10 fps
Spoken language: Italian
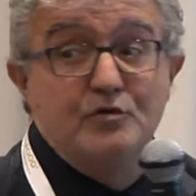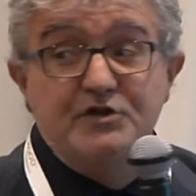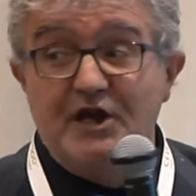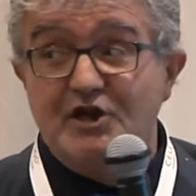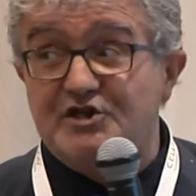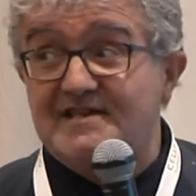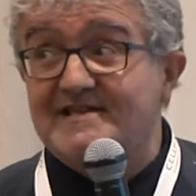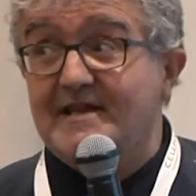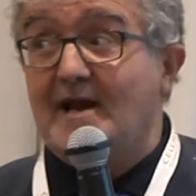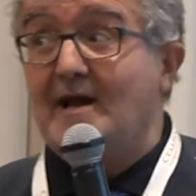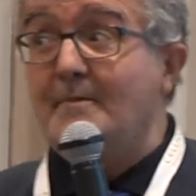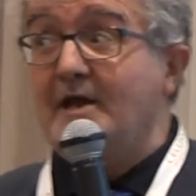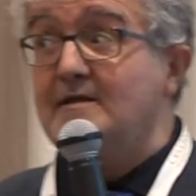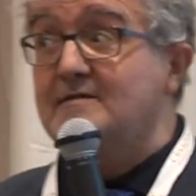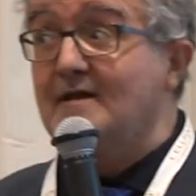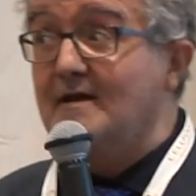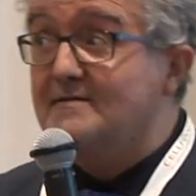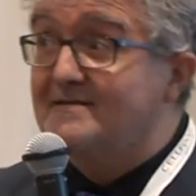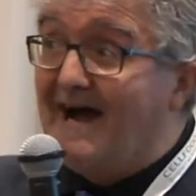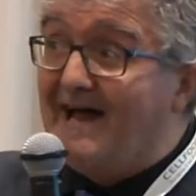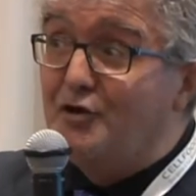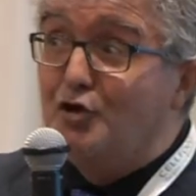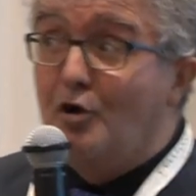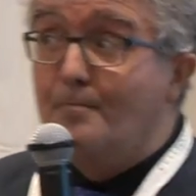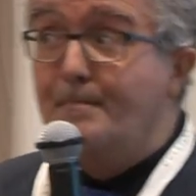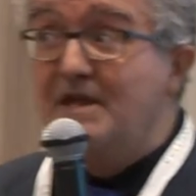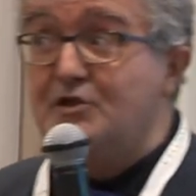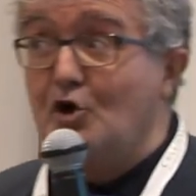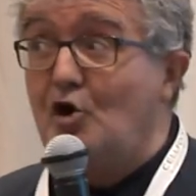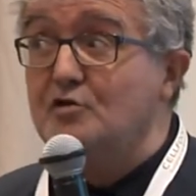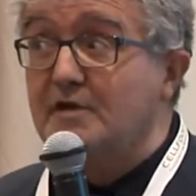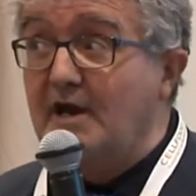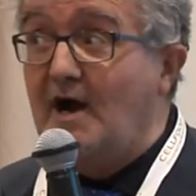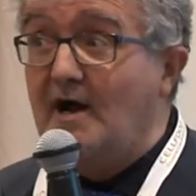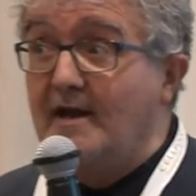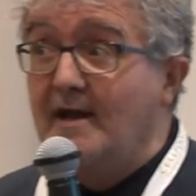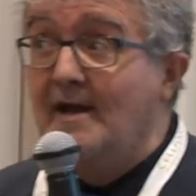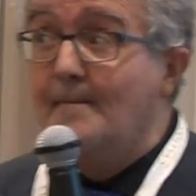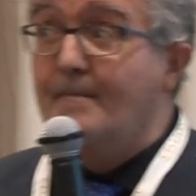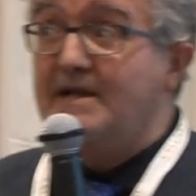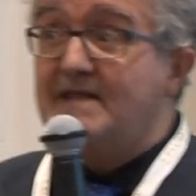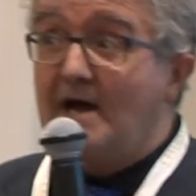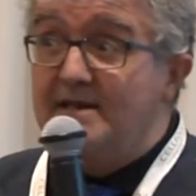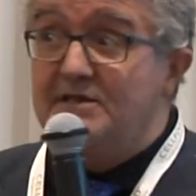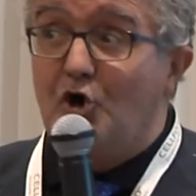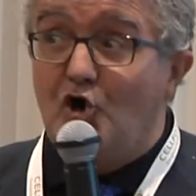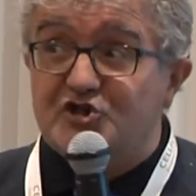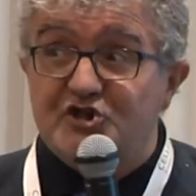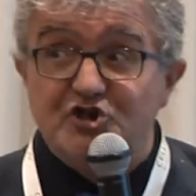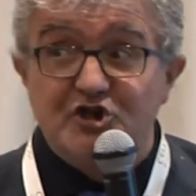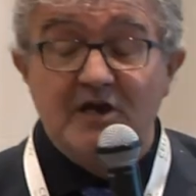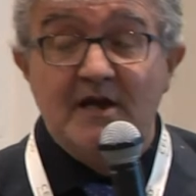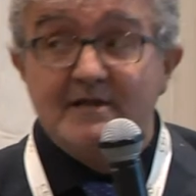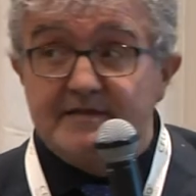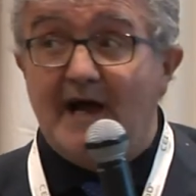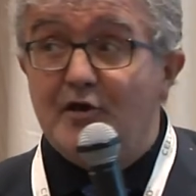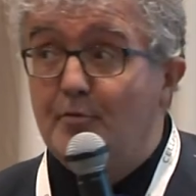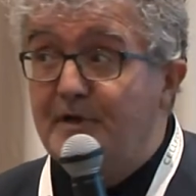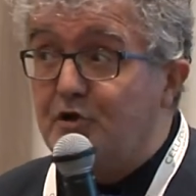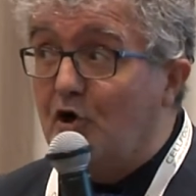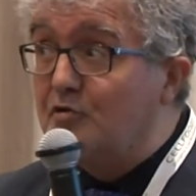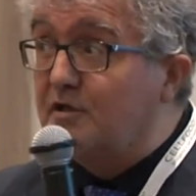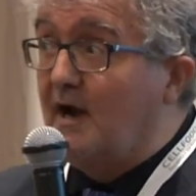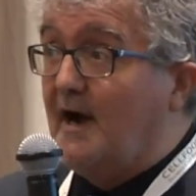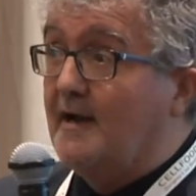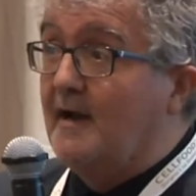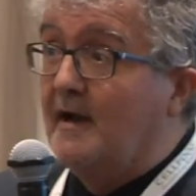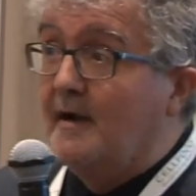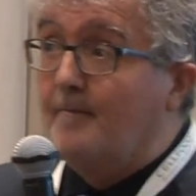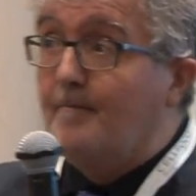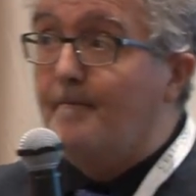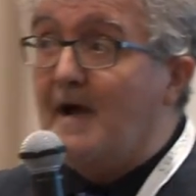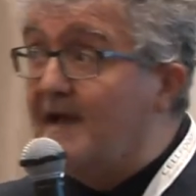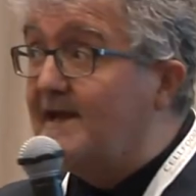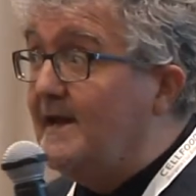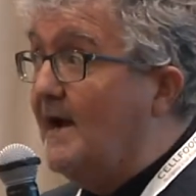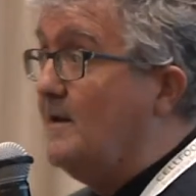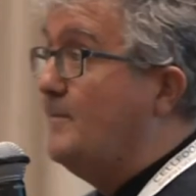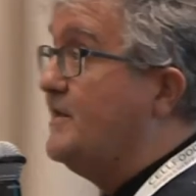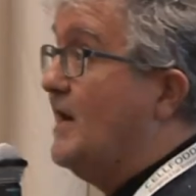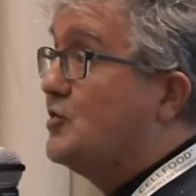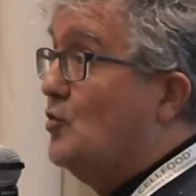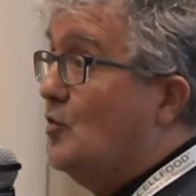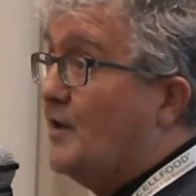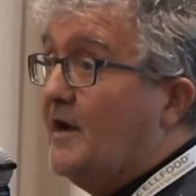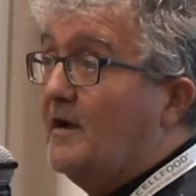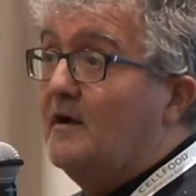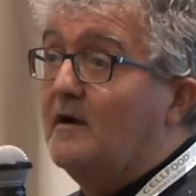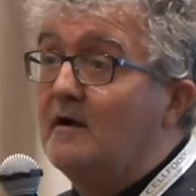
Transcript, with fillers: Q10, stranamente, danno mitocondriale, metalli tossici, danno mitocondriale. E chi è il mediatore?